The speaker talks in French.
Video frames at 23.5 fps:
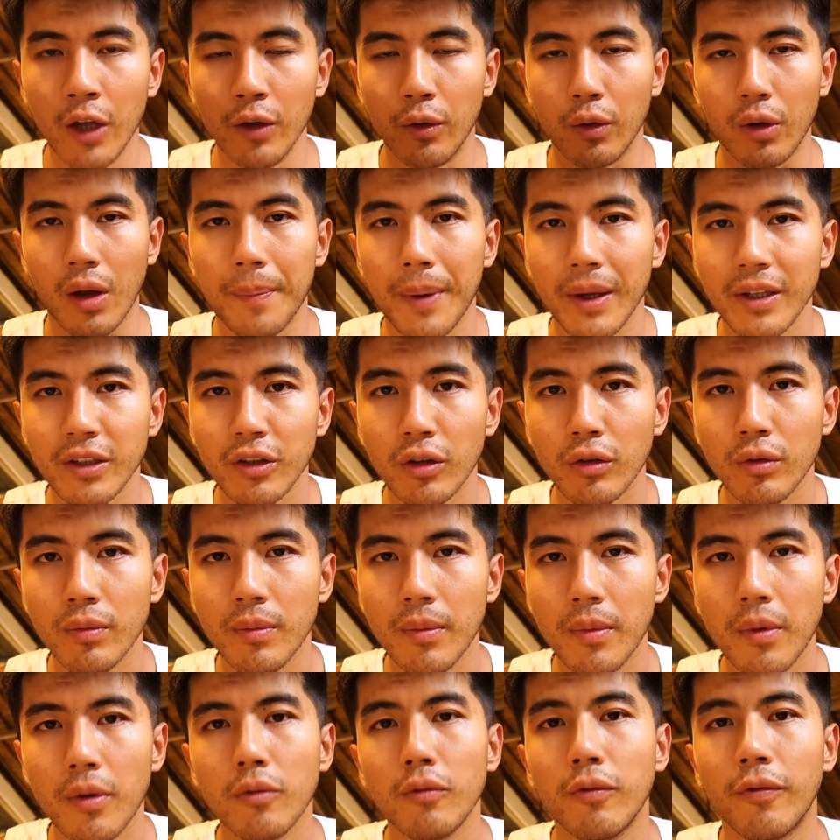Donc à partir du
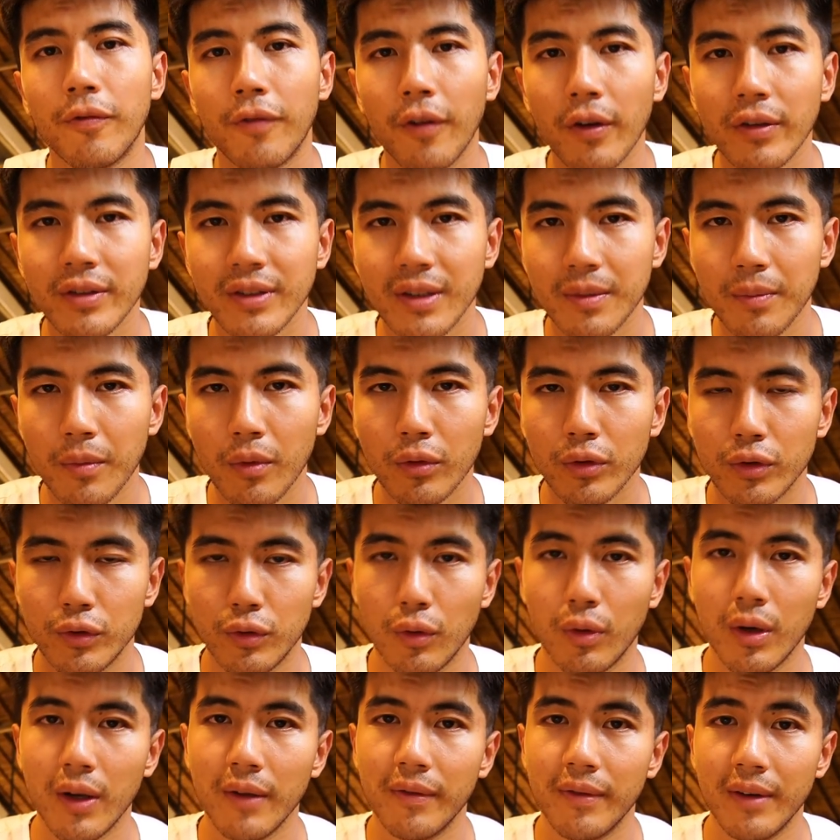moment où forcément tu
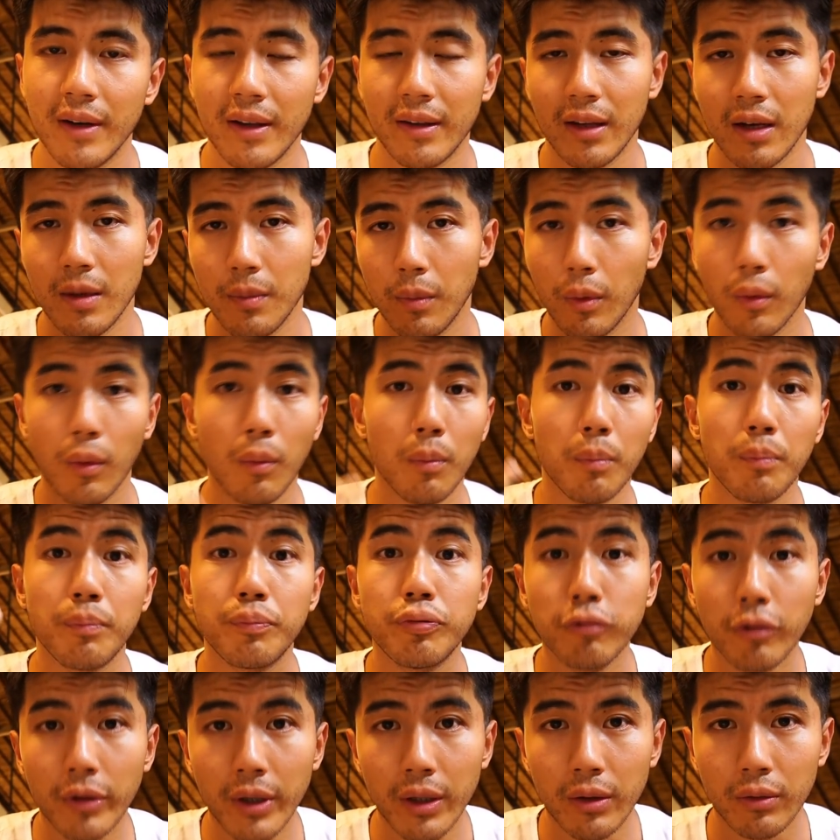enlèves les aliments
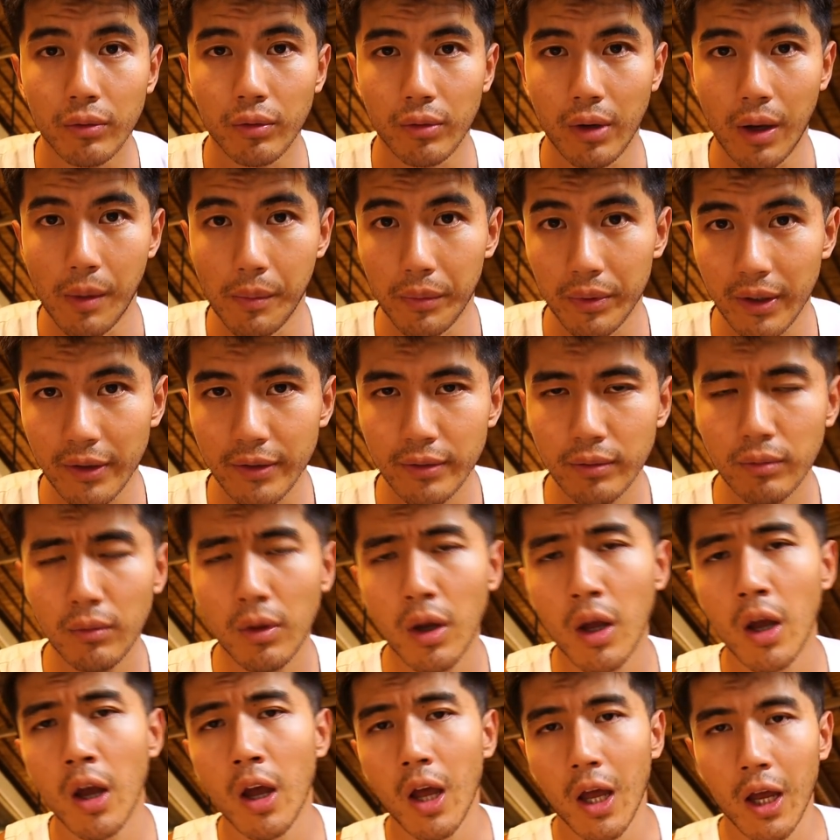pourris de ton alimentation,
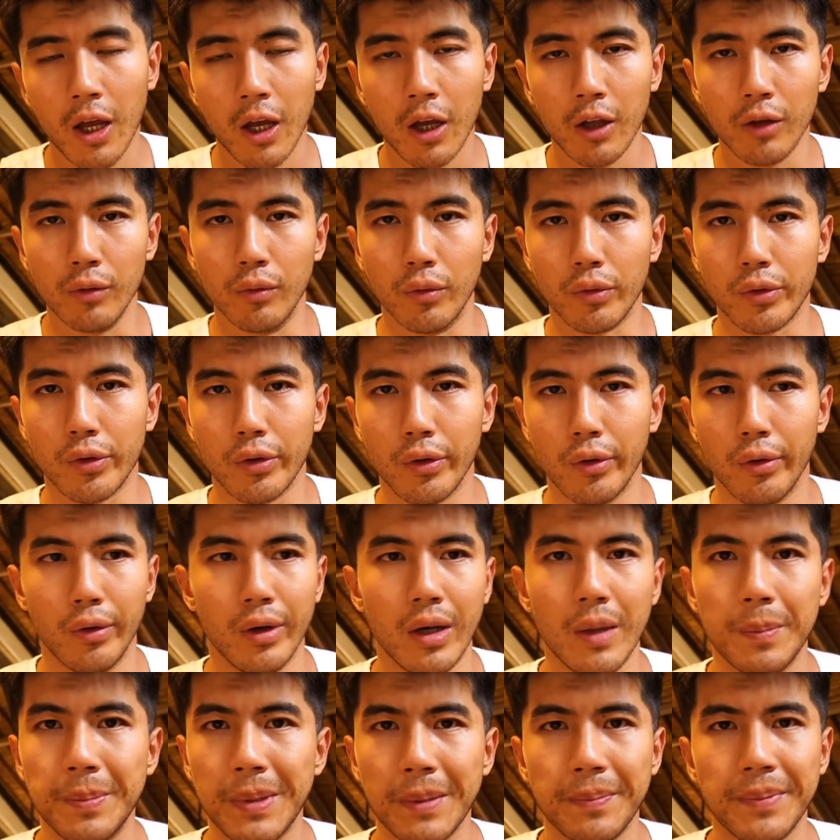donc euh,
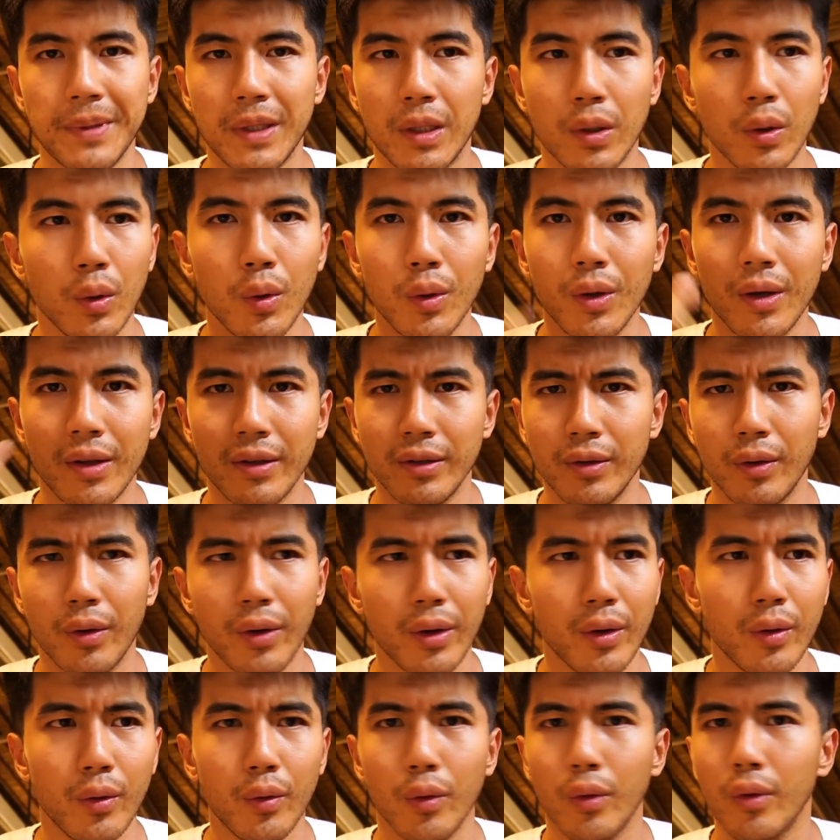les pépitos, les
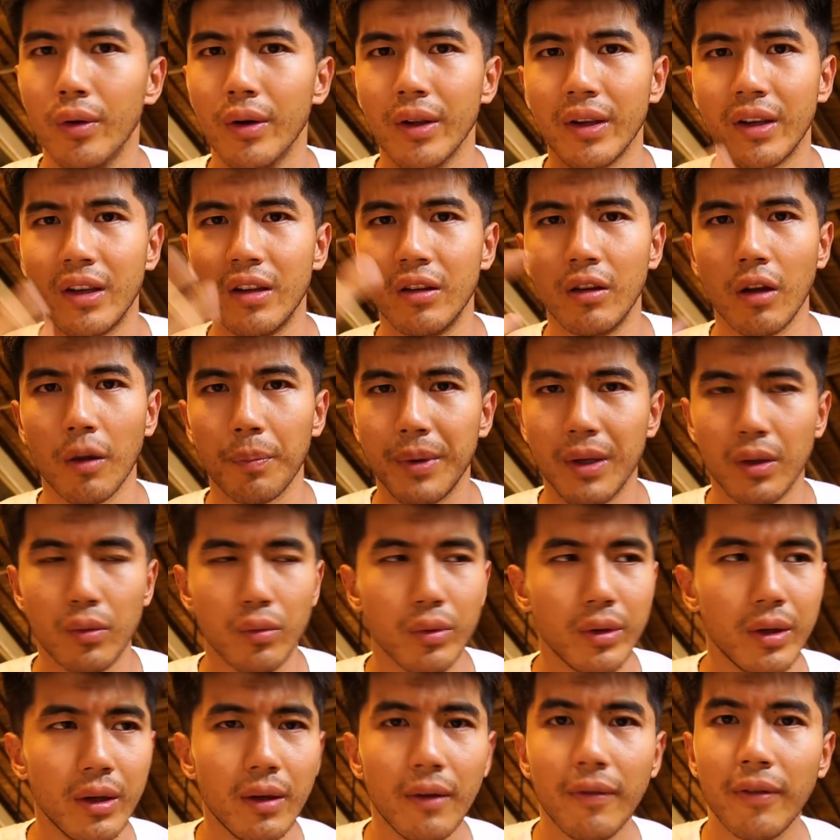oreos, les Kinder
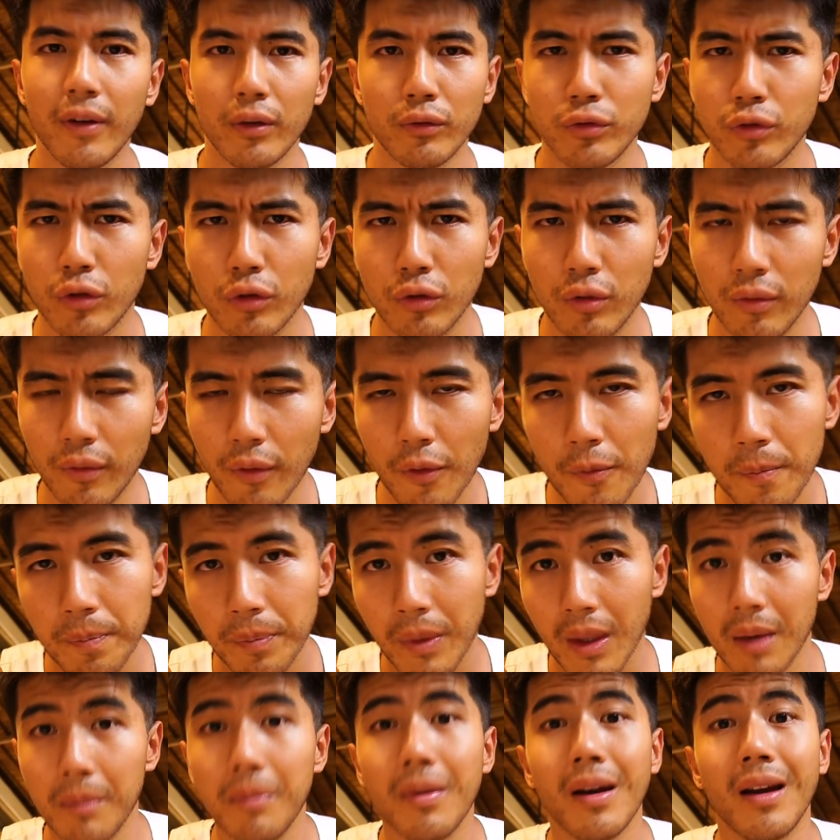Pingui, enfin tout ce que tu veux,
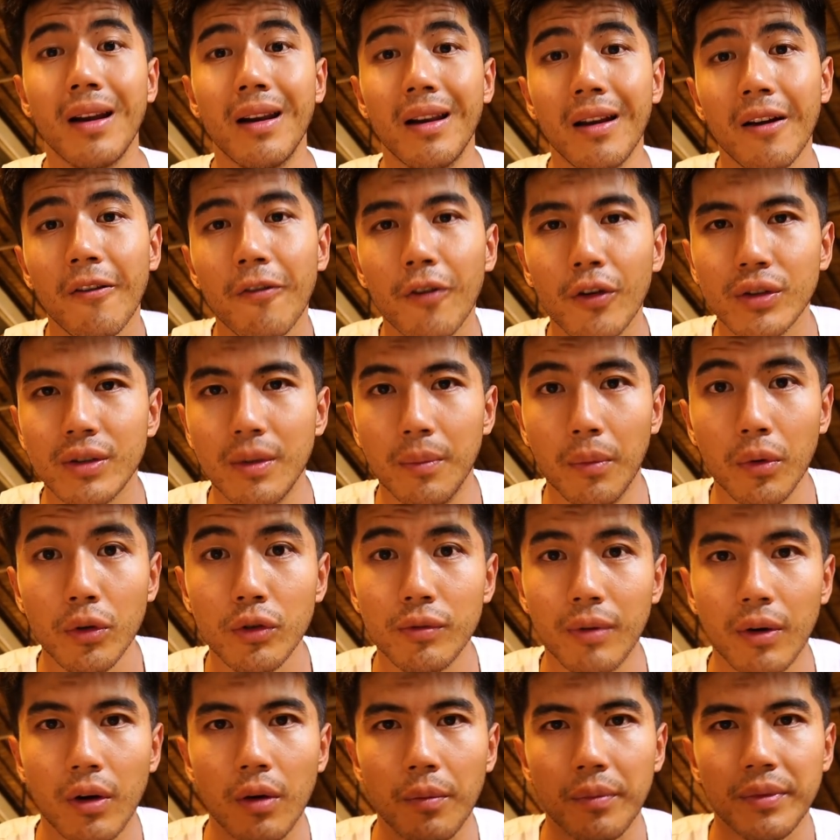eh bien là forcément tu
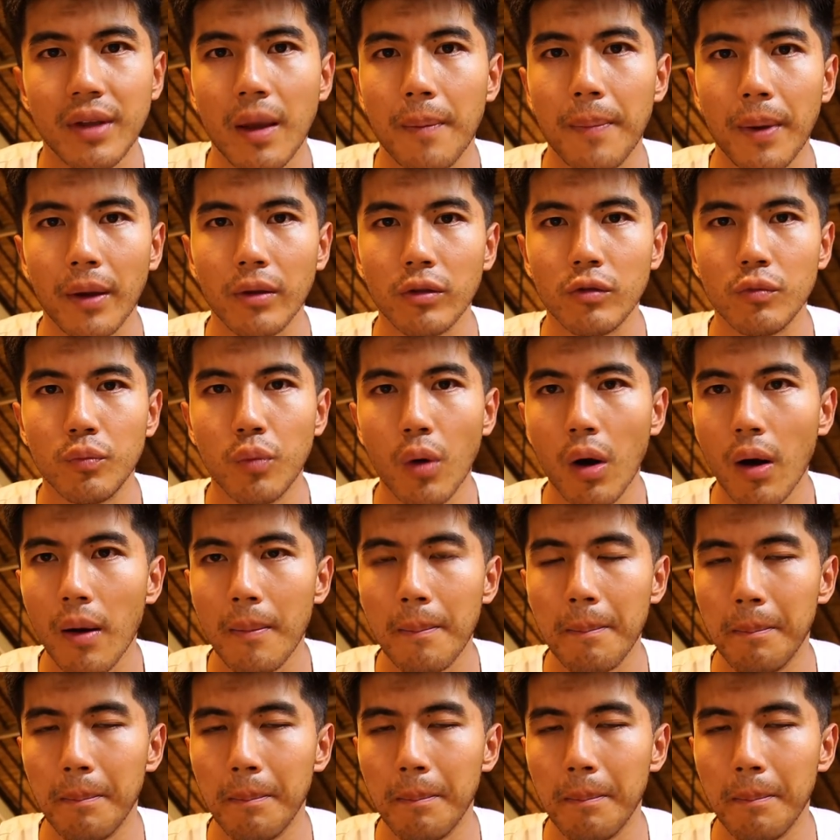vas commencer à perdre du poids.